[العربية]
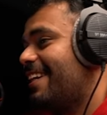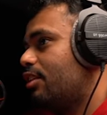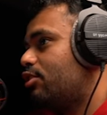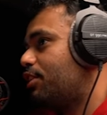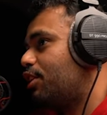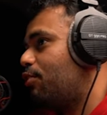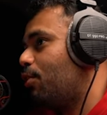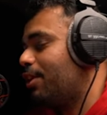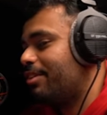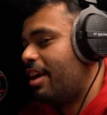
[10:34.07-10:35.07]
سجل
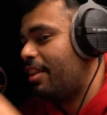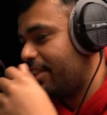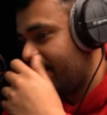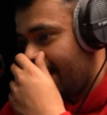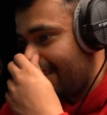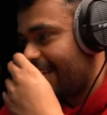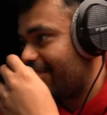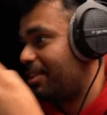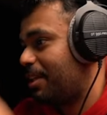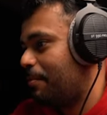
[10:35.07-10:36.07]
فويس هذا شادة
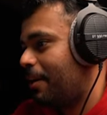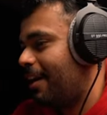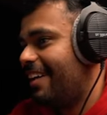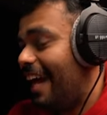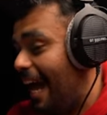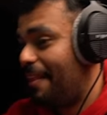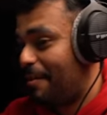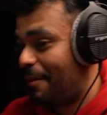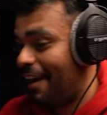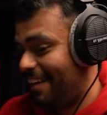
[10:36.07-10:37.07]
صدق يبغاه هذا
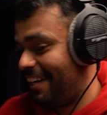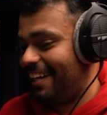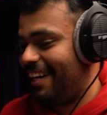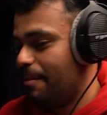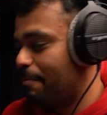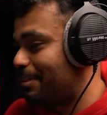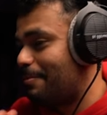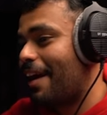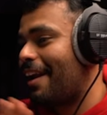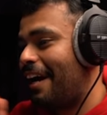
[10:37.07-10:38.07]
يبغاه يا عيال بس ما
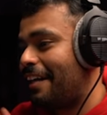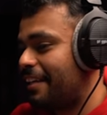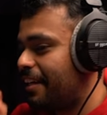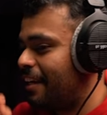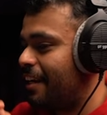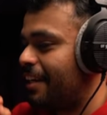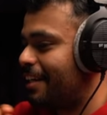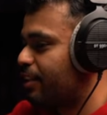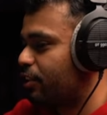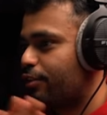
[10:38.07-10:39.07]
راح اعطيه الا اللي
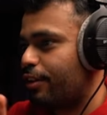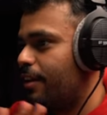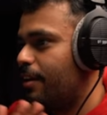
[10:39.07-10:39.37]
يتصل